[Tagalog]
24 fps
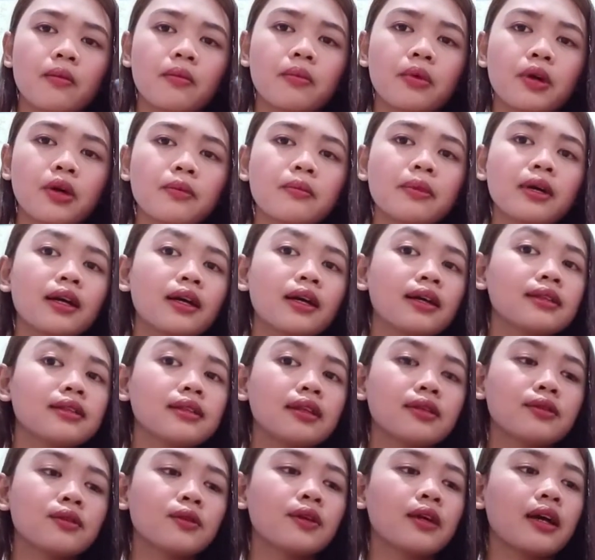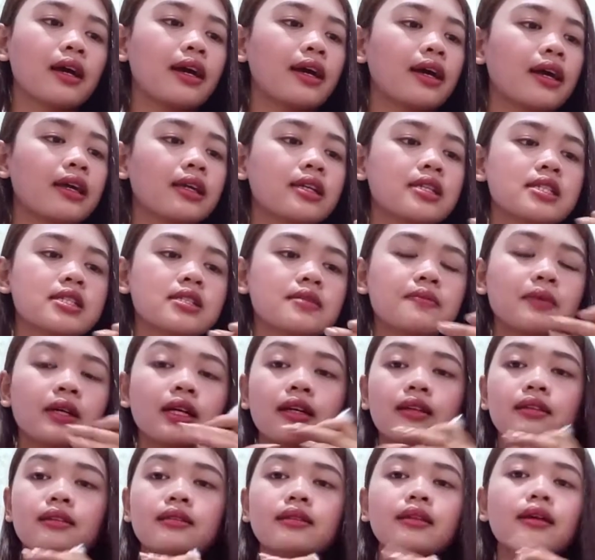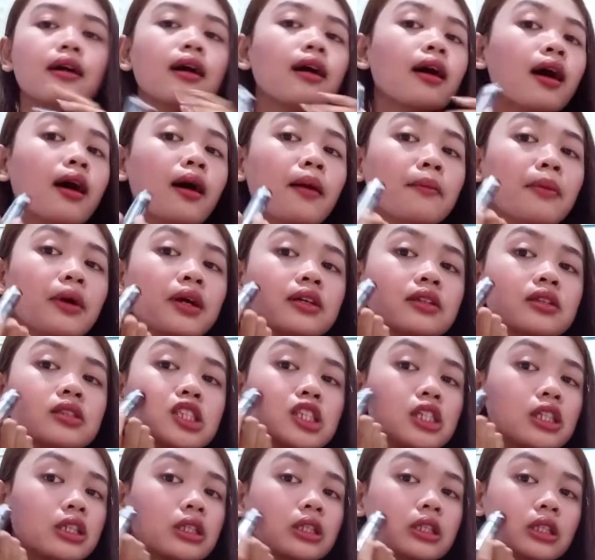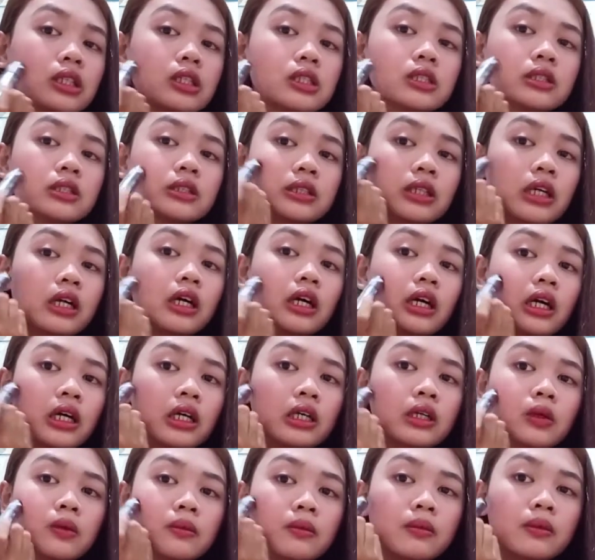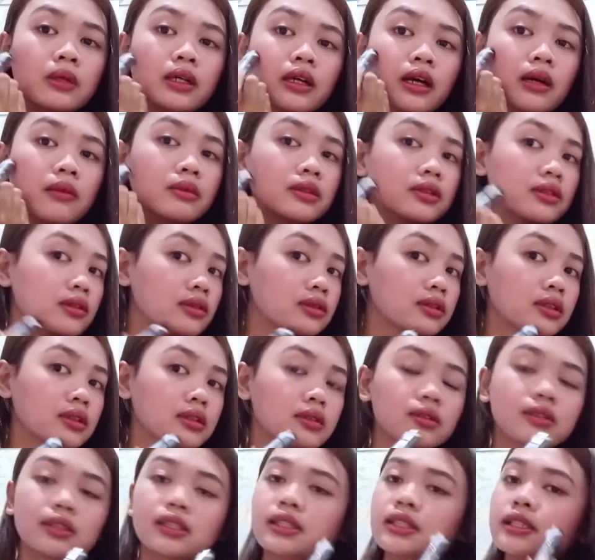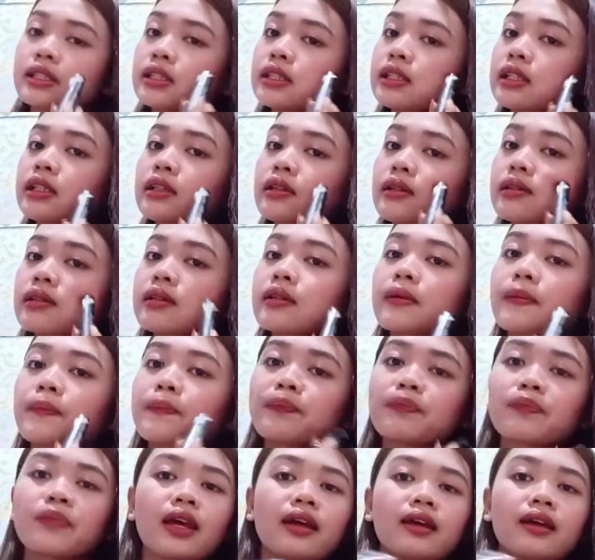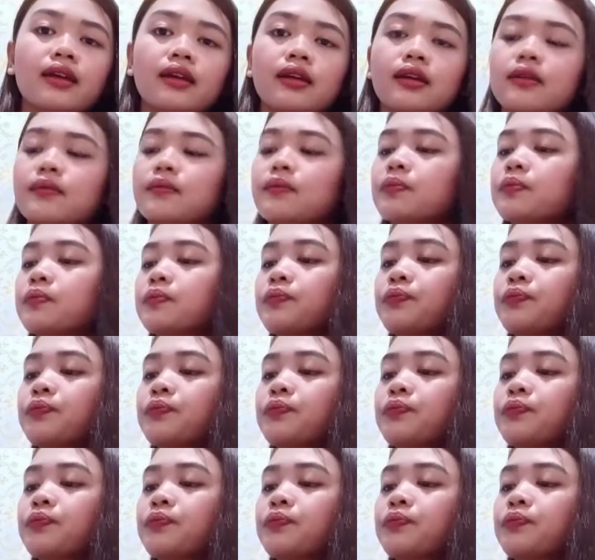Pero maganda to guys. Maganda. Pang cheek din siya. Gumagamit ako nito sa cheek. Ayan.